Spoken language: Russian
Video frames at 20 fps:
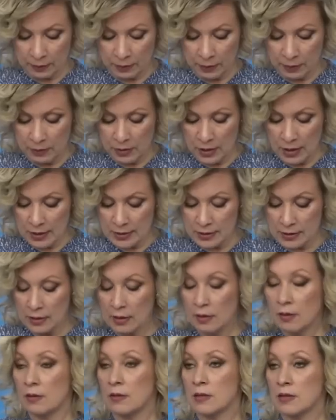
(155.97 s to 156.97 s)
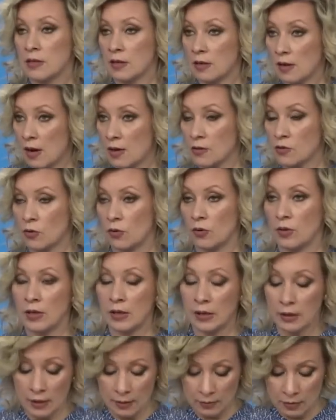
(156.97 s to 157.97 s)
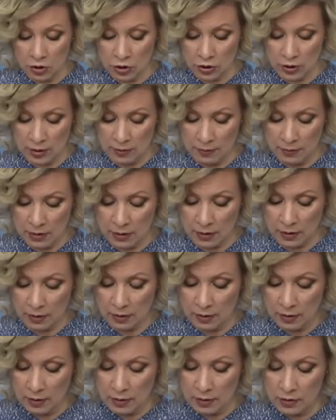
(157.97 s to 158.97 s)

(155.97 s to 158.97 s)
применялись сразу экономические меры